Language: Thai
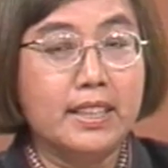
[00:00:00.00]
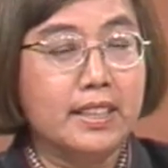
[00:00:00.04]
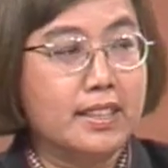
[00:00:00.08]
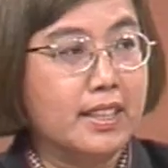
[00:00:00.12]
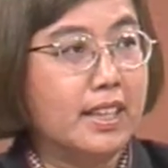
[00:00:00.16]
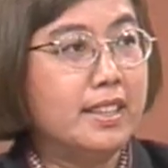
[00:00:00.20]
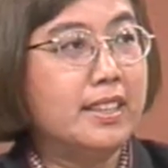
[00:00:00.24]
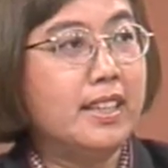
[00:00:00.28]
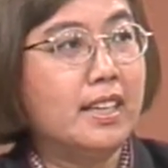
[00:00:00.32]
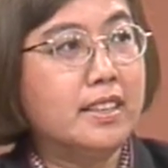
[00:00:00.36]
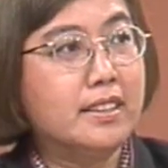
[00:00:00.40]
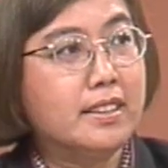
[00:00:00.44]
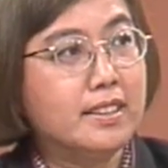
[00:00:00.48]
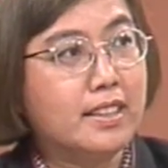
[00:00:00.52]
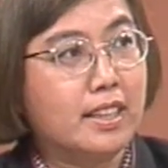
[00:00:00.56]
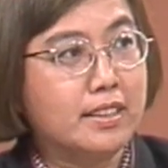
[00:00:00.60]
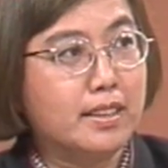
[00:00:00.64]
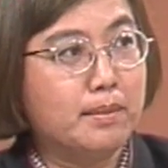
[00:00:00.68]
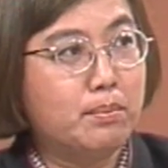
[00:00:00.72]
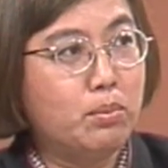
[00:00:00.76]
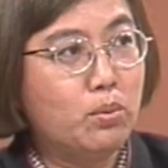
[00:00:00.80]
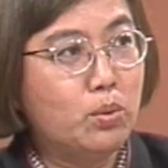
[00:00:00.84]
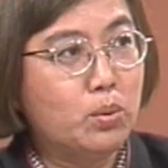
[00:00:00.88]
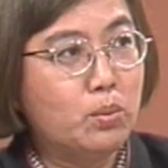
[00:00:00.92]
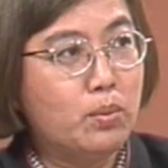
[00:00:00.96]
ดังนั้นอยาก
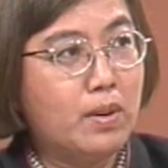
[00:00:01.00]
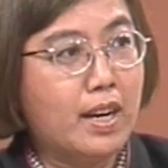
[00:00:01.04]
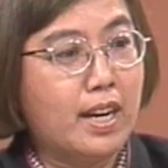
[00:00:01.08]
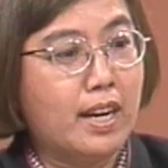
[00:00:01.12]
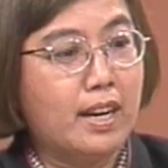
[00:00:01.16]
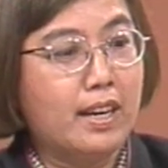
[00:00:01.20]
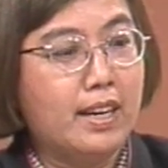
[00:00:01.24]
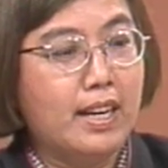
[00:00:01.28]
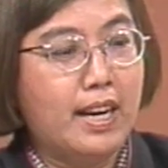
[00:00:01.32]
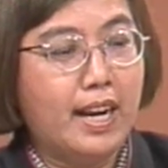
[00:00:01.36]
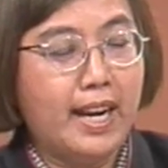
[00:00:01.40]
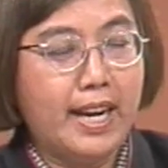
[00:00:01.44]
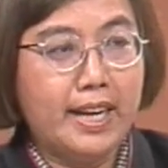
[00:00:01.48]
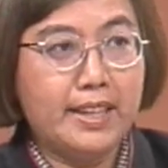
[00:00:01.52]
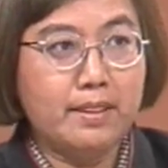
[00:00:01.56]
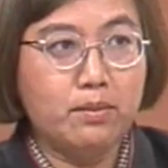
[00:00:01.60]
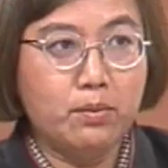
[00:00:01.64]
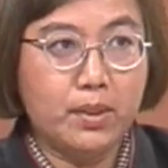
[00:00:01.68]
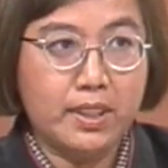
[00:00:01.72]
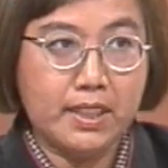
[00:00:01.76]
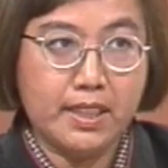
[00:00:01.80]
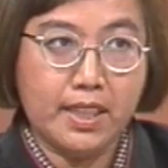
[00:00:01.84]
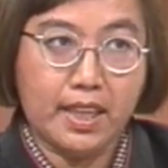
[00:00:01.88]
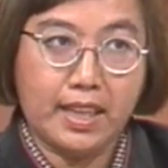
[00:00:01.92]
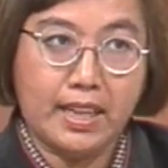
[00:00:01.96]
จะพูดว่าไอ้
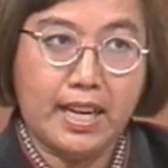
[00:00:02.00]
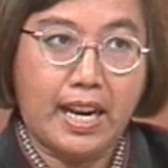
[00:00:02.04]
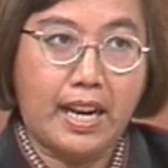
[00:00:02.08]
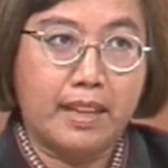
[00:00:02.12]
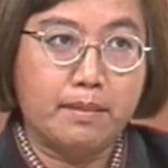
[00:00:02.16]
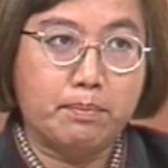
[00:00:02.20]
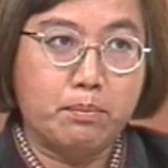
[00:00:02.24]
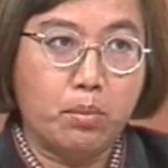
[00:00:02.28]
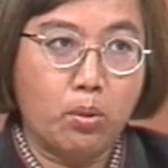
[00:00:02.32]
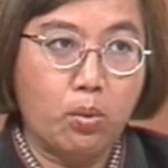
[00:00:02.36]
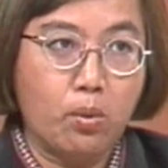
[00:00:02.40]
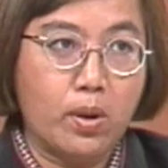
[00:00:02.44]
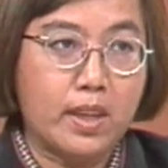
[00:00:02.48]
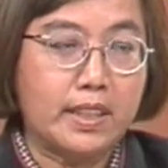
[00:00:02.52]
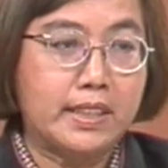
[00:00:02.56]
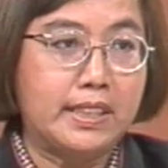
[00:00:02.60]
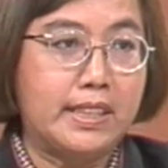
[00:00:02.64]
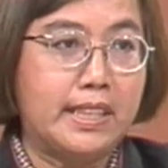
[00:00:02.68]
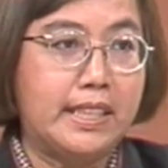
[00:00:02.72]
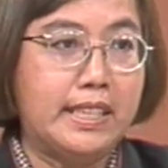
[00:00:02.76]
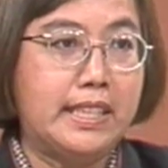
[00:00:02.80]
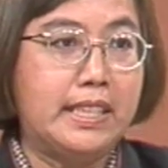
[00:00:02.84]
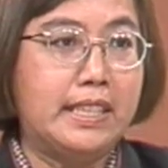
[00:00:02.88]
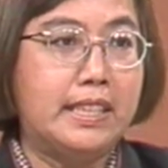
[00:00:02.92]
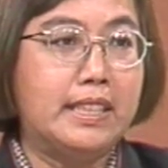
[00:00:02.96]
วิทยาการพวก
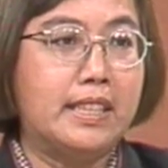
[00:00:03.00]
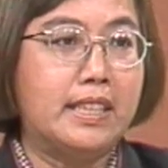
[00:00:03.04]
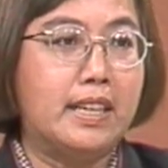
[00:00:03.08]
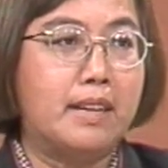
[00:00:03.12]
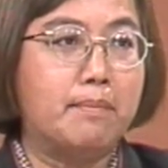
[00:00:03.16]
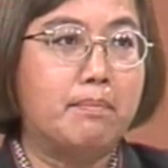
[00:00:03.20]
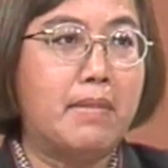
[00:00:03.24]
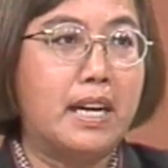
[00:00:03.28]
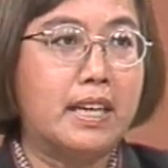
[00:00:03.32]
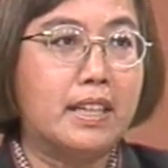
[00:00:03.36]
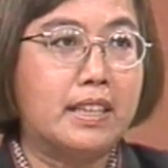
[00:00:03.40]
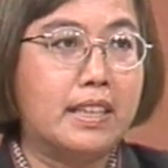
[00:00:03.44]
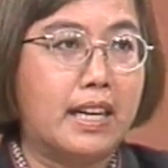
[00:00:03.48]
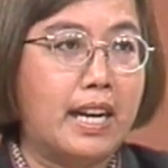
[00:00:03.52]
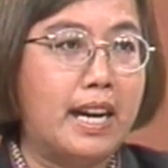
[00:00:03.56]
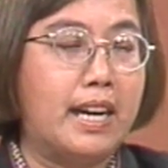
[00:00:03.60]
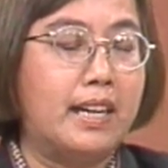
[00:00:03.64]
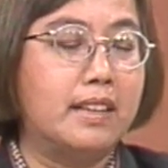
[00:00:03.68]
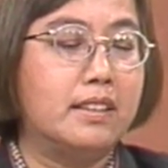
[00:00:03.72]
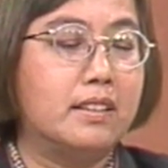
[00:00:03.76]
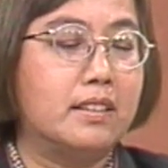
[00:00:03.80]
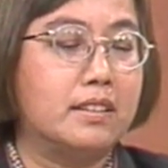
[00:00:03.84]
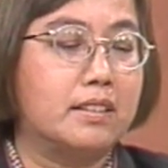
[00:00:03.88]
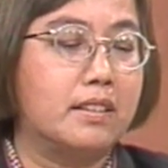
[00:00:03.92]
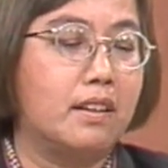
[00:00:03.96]
นี้เนี่ยบางครั้
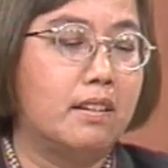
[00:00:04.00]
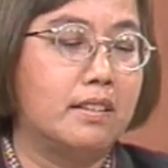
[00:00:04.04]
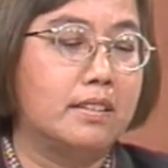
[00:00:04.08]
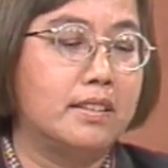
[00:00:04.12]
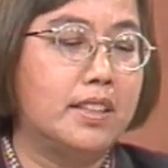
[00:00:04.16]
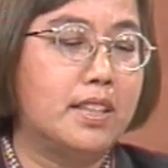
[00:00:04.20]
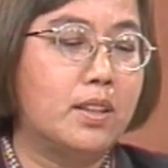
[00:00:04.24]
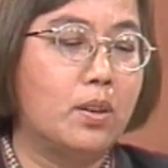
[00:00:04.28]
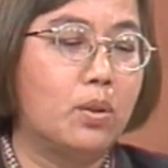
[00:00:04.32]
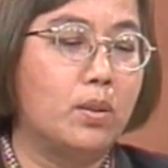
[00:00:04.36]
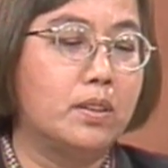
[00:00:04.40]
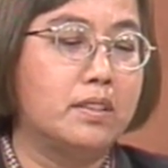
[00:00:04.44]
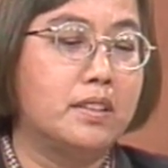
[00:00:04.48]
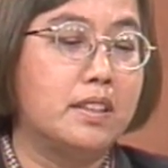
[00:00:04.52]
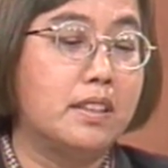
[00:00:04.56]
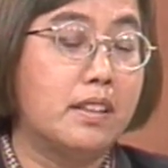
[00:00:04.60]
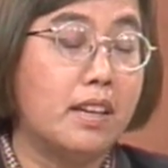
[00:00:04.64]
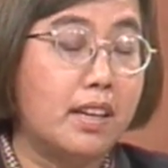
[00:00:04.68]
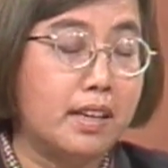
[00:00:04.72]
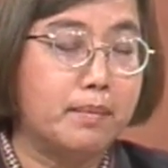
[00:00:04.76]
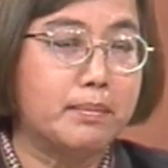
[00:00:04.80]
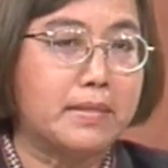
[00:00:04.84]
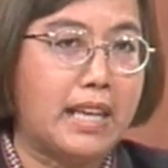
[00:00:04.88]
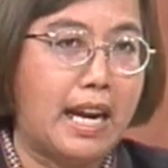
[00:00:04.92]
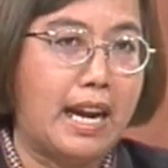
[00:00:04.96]
งตอนที่คนที่
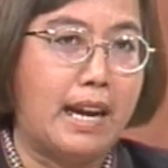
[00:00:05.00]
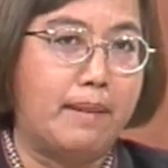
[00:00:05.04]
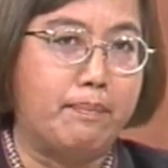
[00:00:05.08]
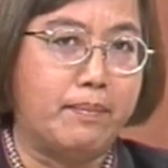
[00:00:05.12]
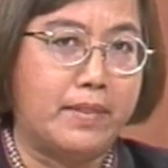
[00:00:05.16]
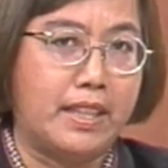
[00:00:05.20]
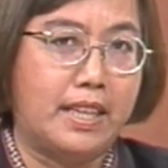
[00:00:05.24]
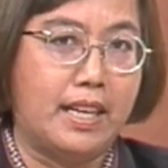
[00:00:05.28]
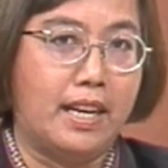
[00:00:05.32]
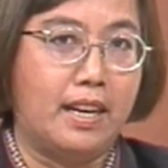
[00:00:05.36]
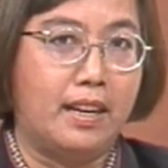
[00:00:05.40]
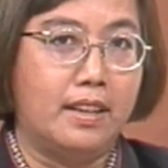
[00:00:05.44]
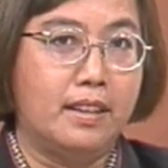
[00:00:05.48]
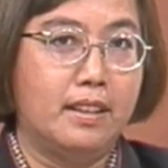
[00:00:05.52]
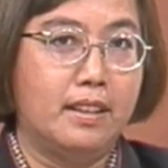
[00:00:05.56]
เริ่มทำเนี่ย